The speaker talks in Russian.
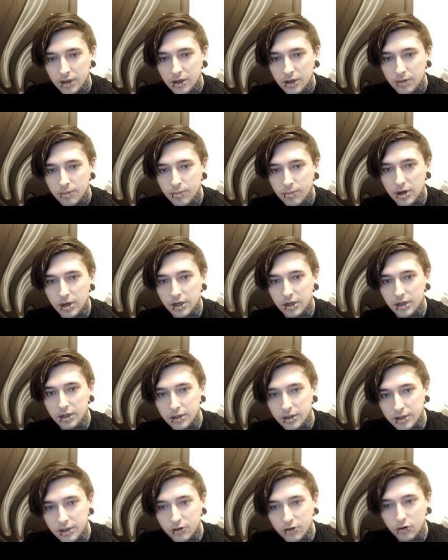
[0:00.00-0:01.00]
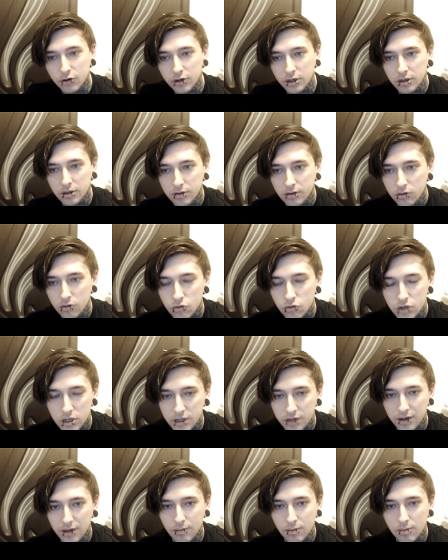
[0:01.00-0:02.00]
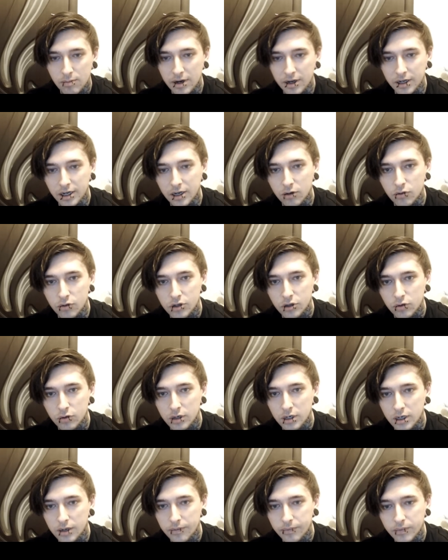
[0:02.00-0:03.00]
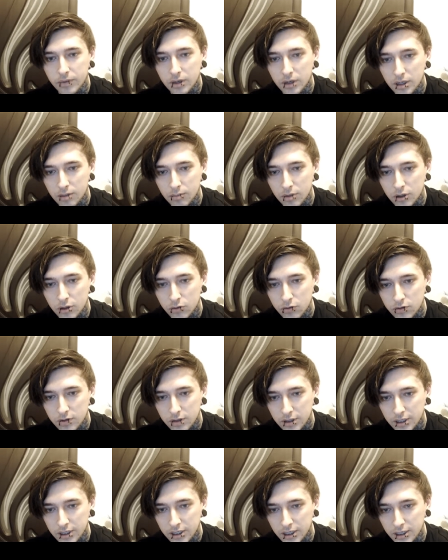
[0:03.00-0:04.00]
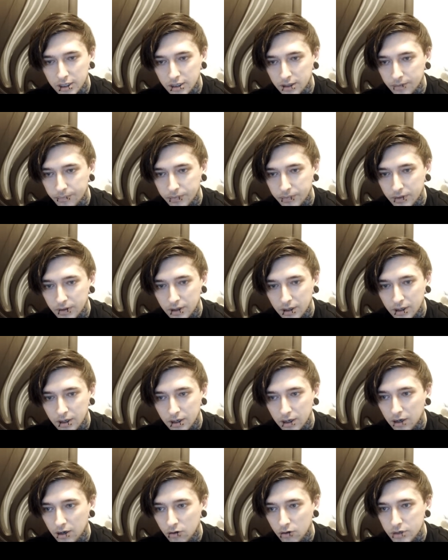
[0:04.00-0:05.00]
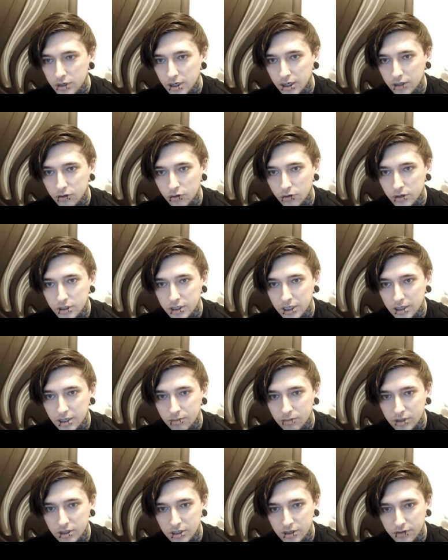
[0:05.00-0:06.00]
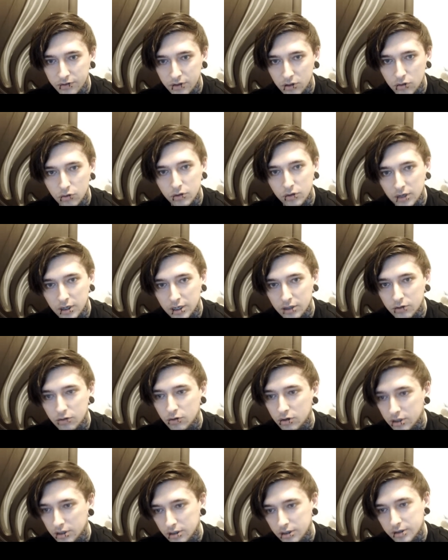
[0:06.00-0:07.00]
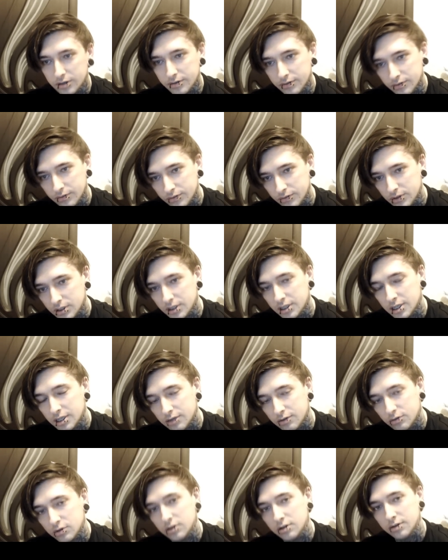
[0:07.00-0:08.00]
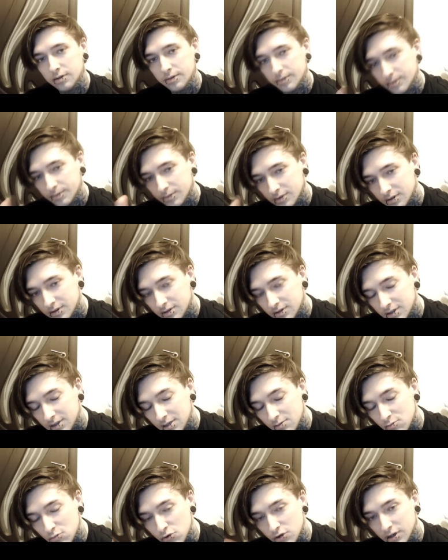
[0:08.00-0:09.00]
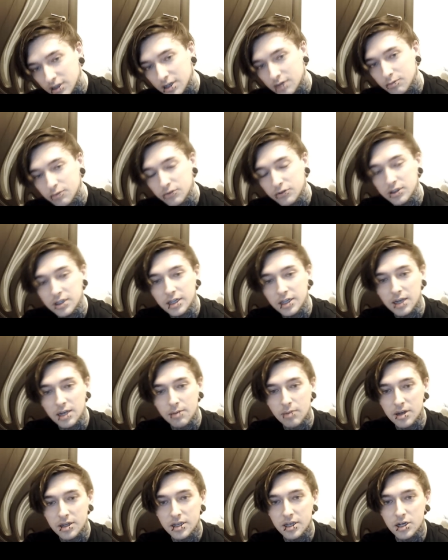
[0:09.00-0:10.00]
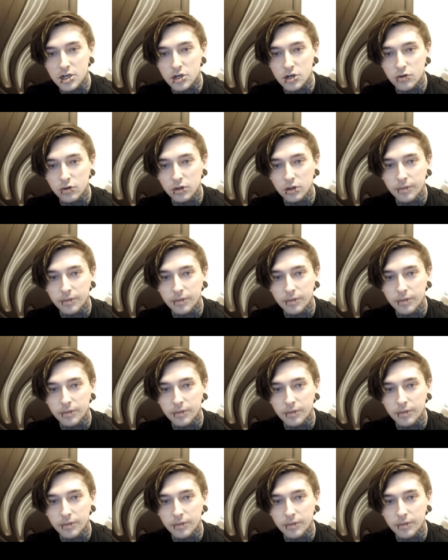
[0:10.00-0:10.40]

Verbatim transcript: при такой, ну, уже не самой маленькой аудитории имеются такие люди, которые тебя мотивируют и которые всегда вот с тобой, как бы всегда тебя поддерживают.